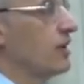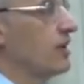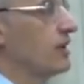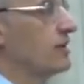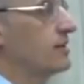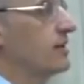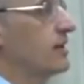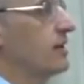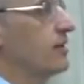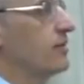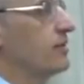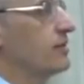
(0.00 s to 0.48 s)
я
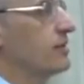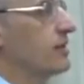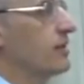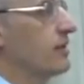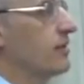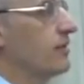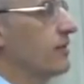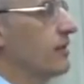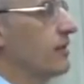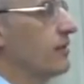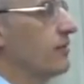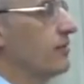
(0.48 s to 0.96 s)
серьезно
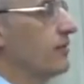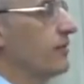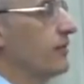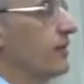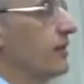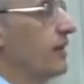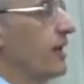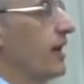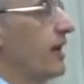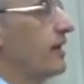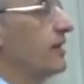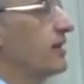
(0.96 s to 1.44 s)
говорю.
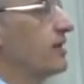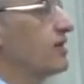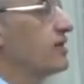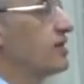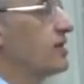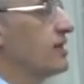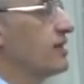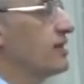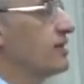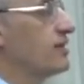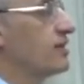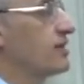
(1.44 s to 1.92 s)
Тайна
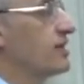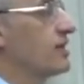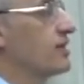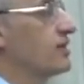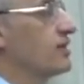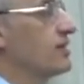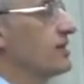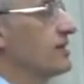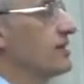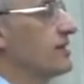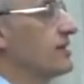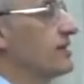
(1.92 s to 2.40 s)
человеческой
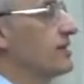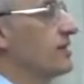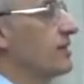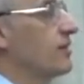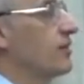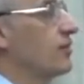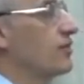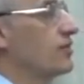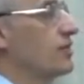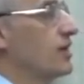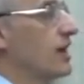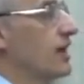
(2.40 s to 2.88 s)
жизни
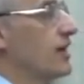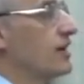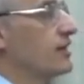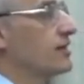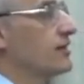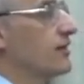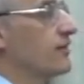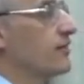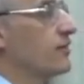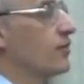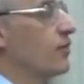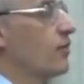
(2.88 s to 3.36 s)

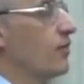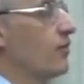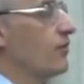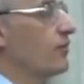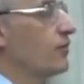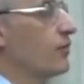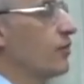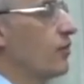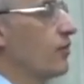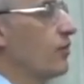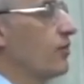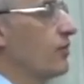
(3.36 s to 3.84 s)
заключается в,
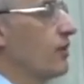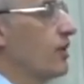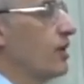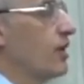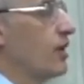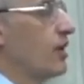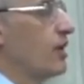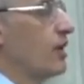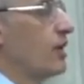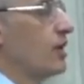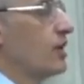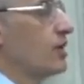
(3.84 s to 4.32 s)
в том,
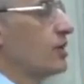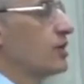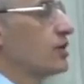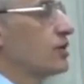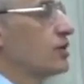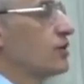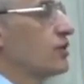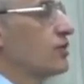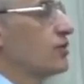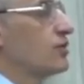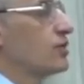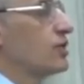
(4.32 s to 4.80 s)

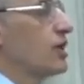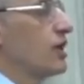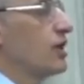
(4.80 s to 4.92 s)
что